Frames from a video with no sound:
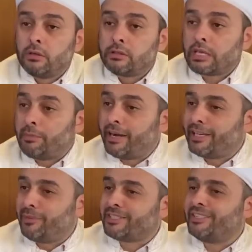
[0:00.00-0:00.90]
Sabah
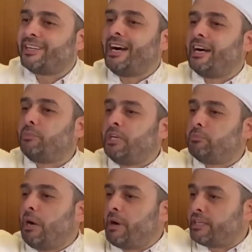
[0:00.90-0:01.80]
namazına kalk bir
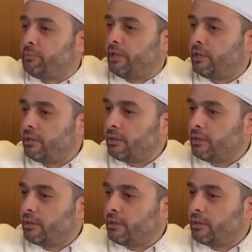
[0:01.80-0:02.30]
baba gibi.